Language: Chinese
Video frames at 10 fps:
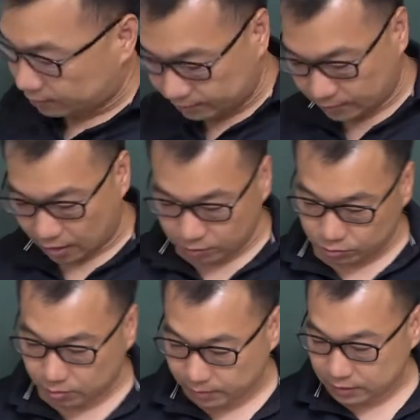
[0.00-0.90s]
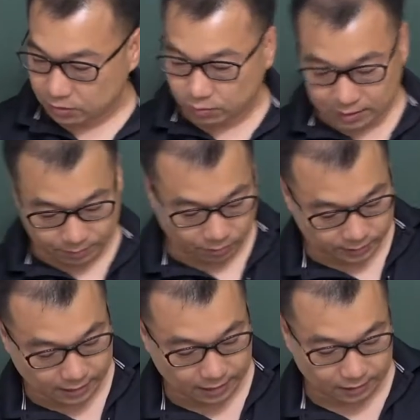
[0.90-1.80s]
哦。好，所以我们进度上面
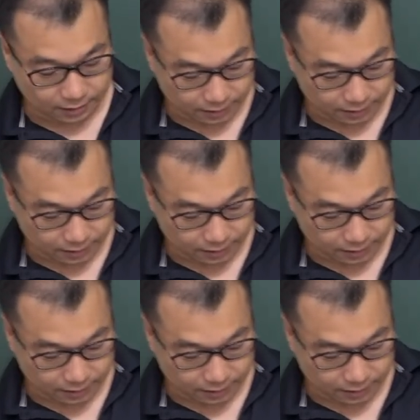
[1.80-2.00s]
会再